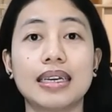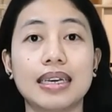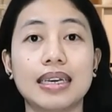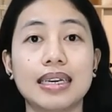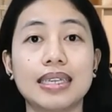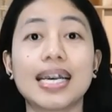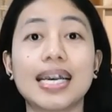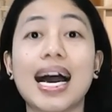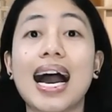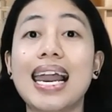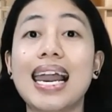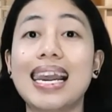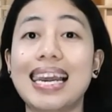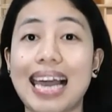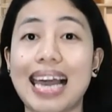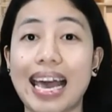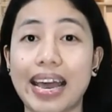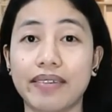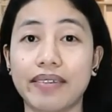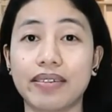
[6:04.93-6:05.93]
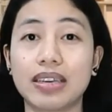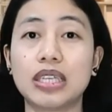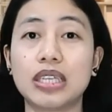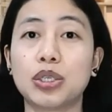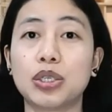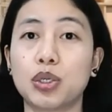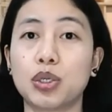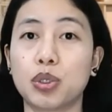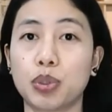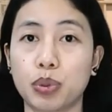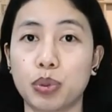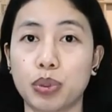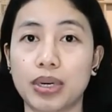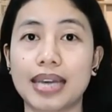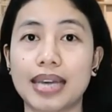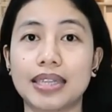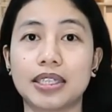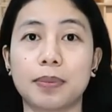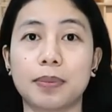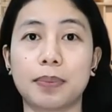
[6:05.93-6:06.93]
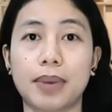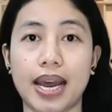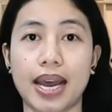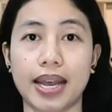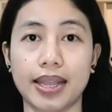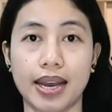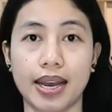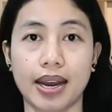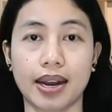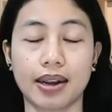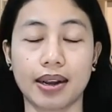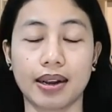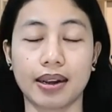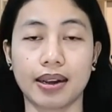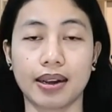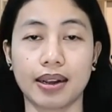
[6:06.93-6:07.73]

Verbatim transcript: is a life insurance product.